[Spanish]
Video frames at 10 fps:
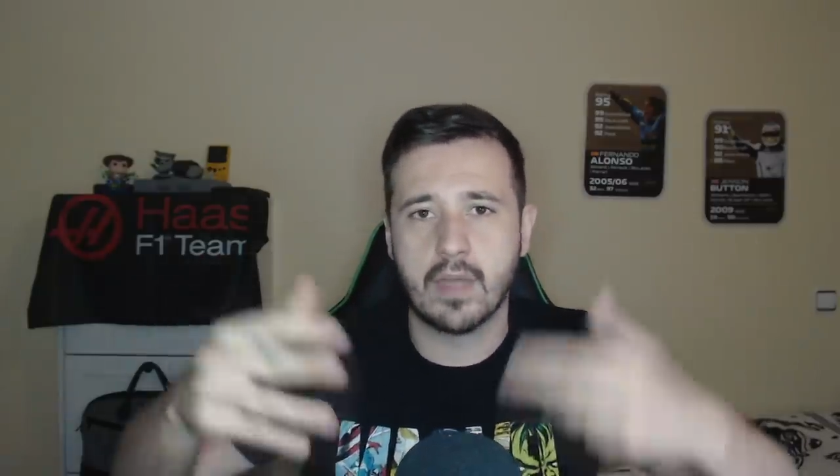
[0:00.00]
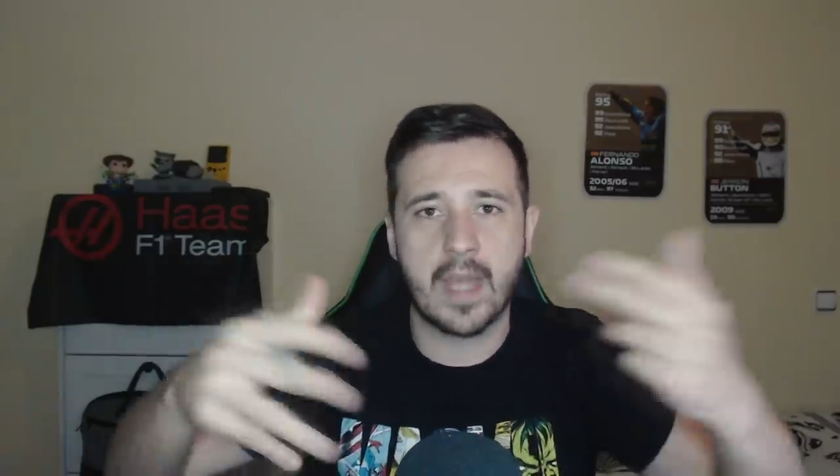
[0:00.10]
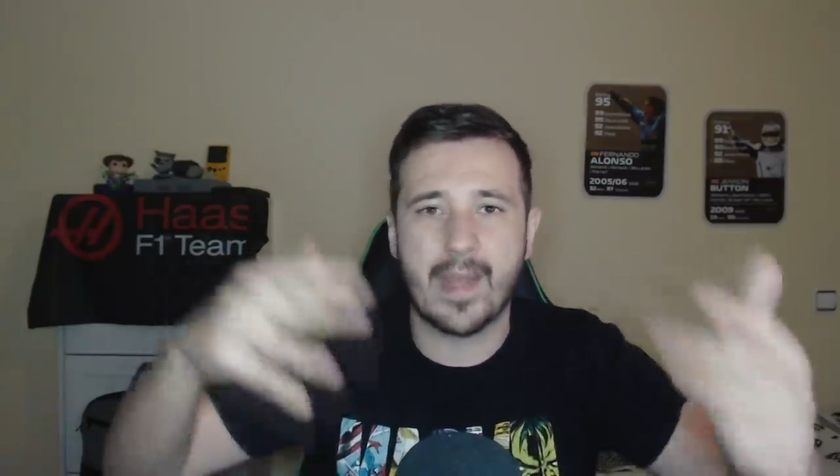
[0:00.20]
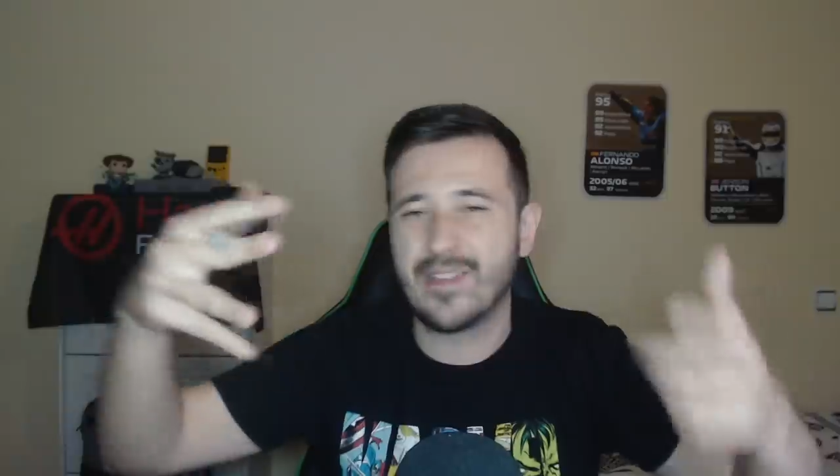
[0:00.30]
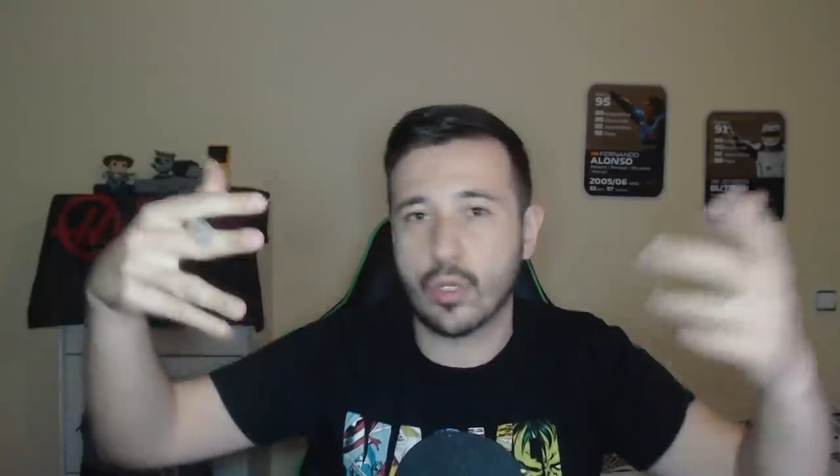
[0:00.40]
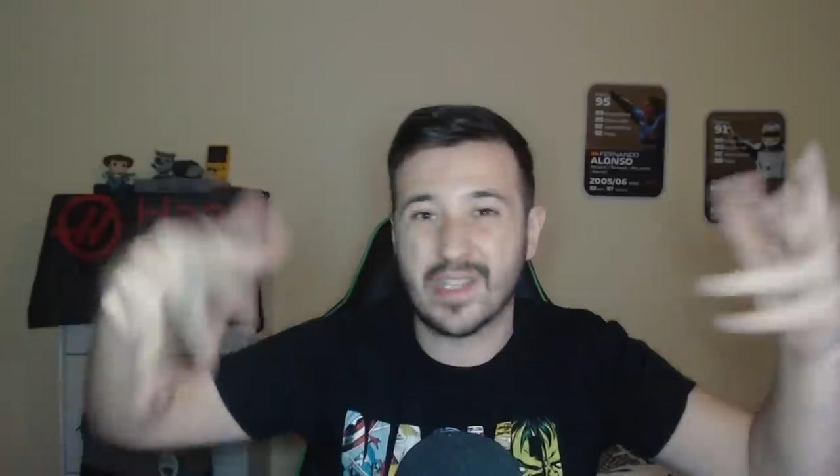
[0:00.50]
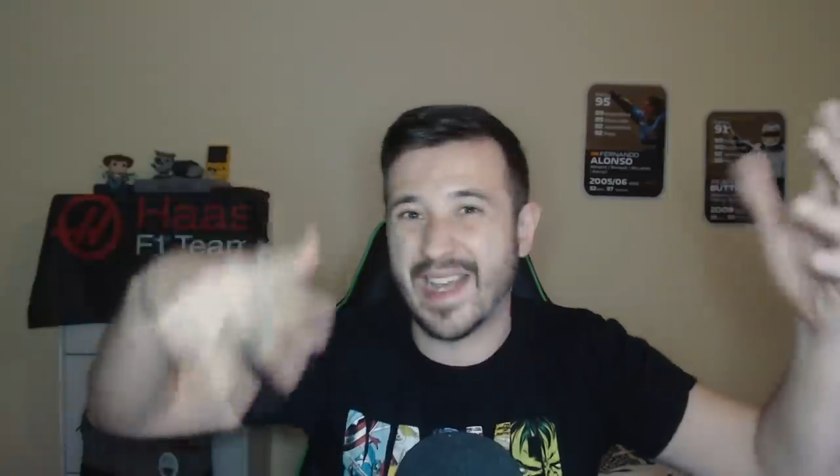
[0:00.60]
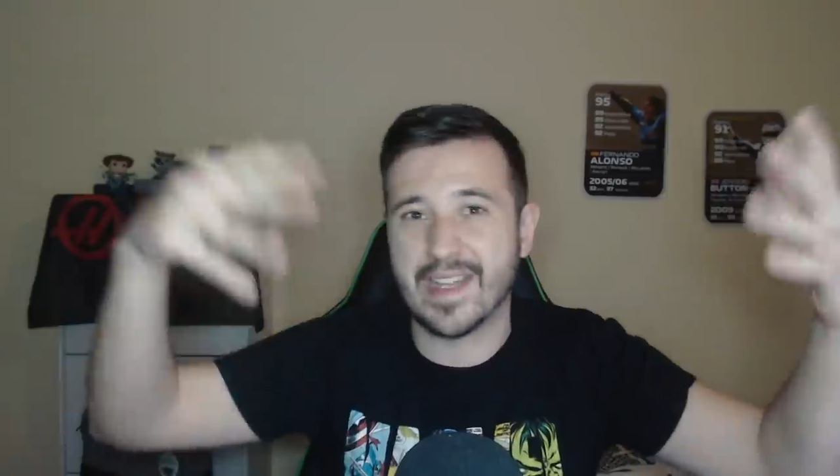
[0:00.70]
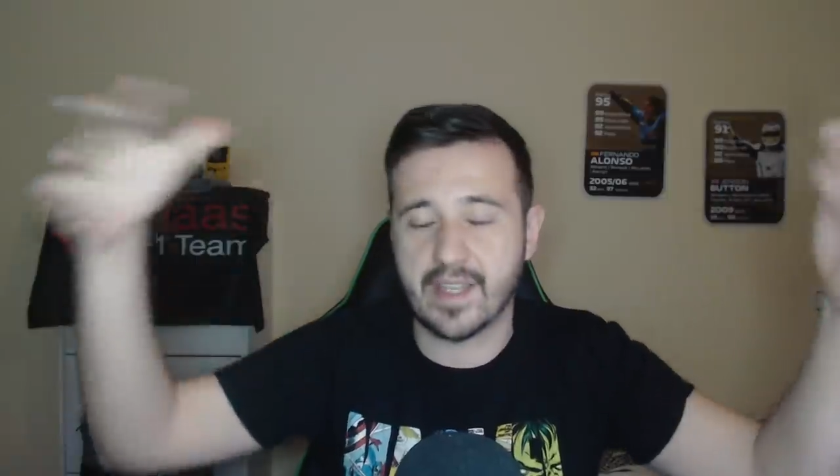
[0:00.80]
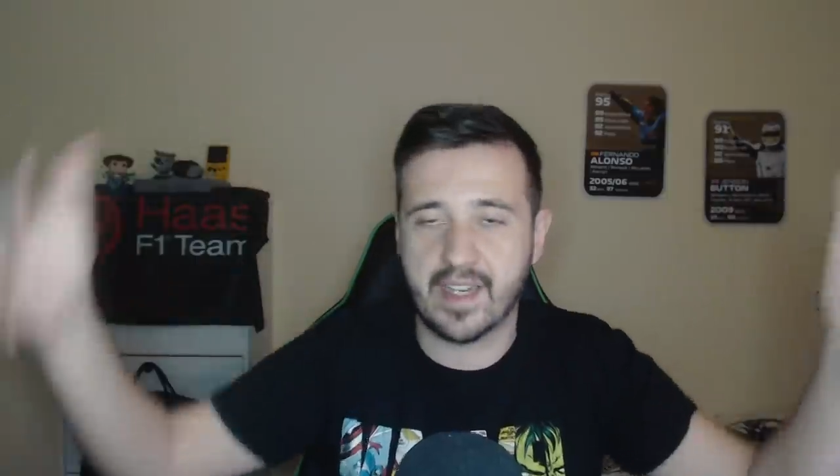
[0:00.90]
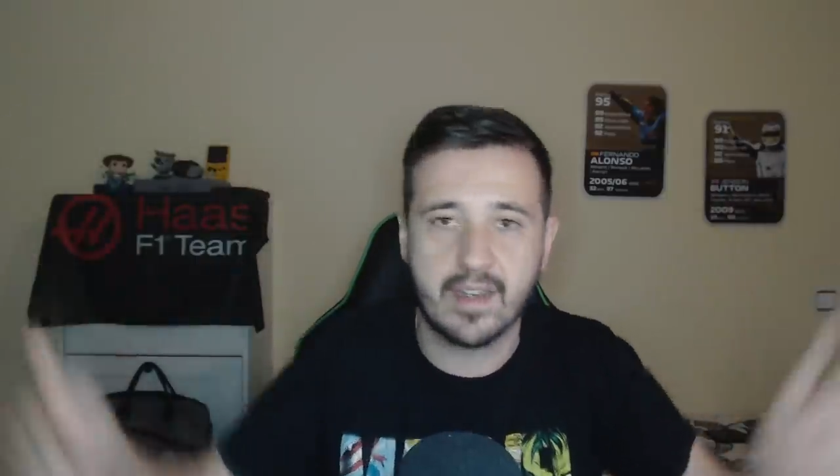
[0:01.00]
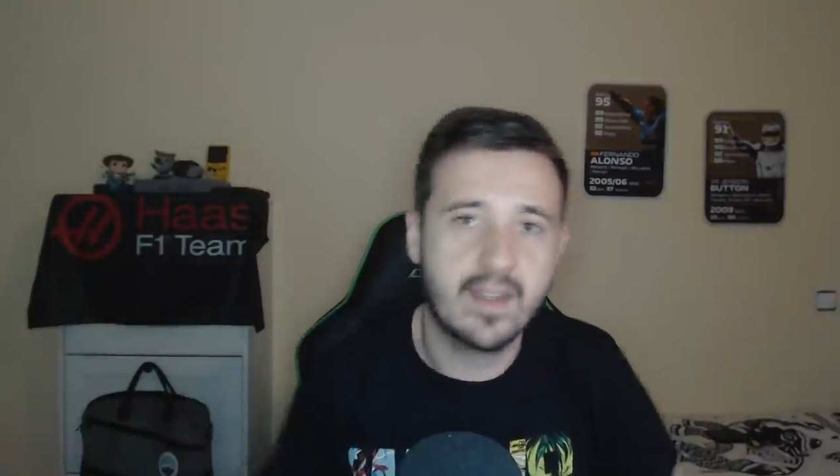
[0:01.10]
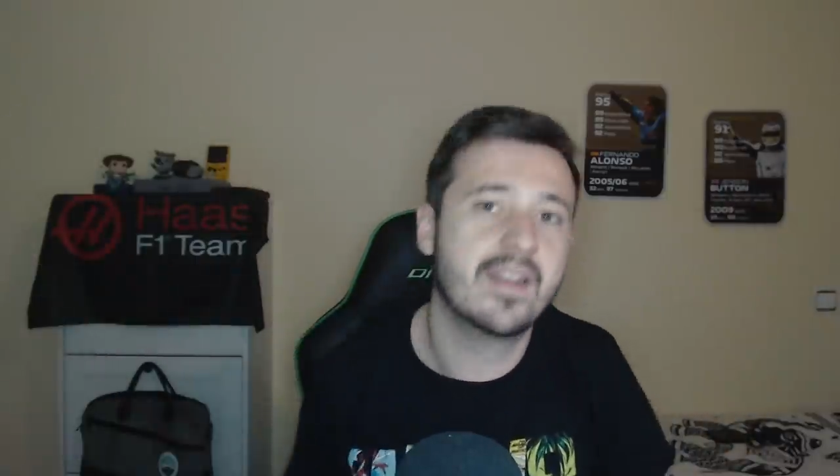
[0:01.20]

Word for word: evento teatral.